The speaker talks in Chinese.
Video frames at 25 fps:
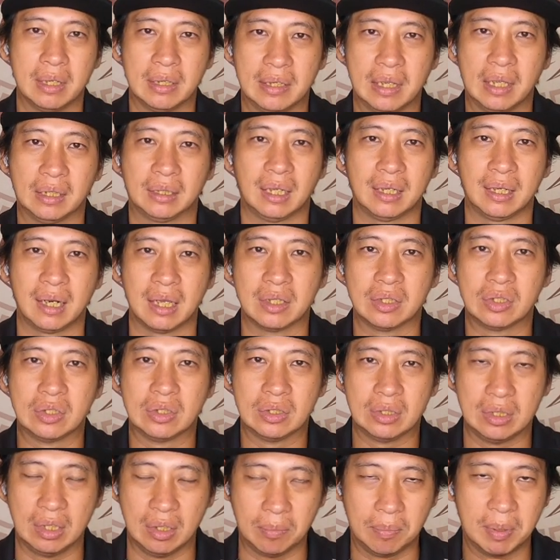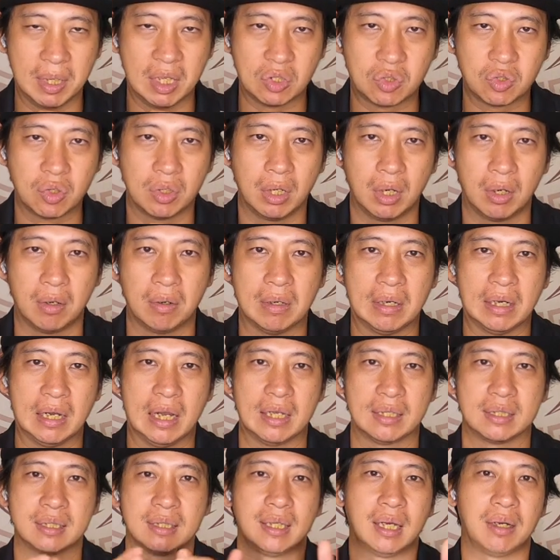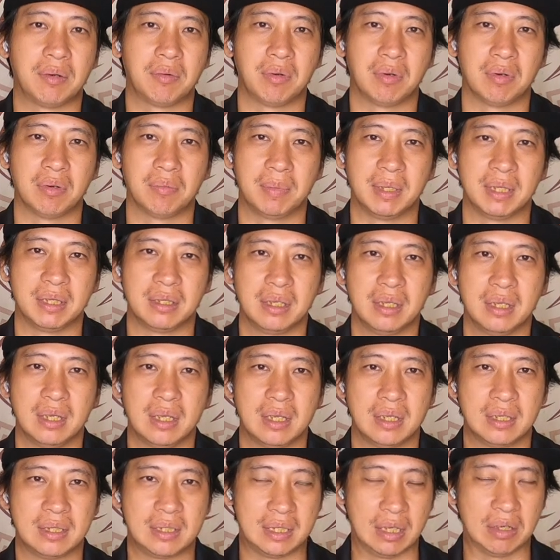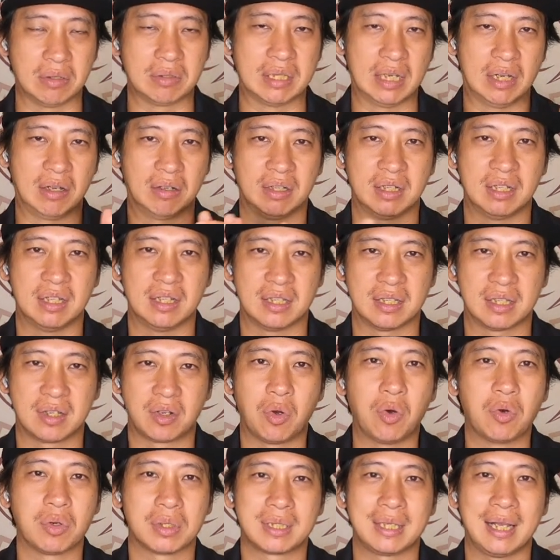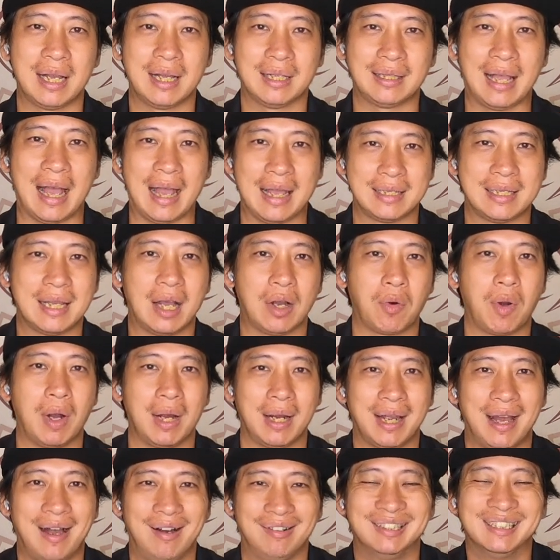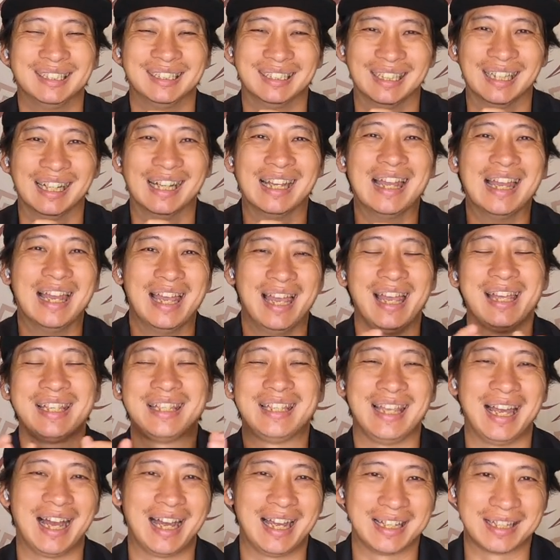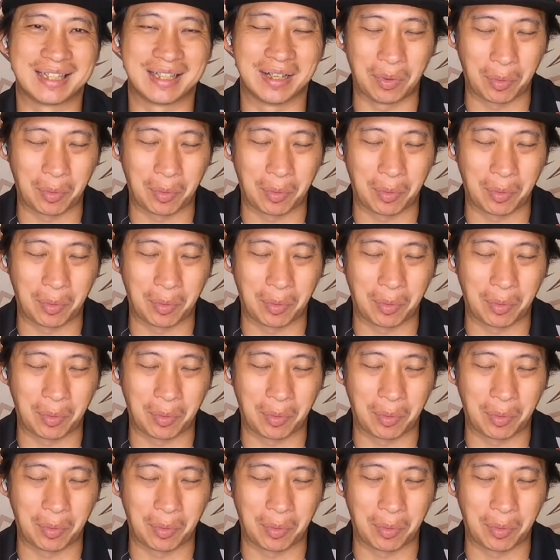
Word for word: 那当然，影片最后还是让我们小小的工商打一下广告，ACRS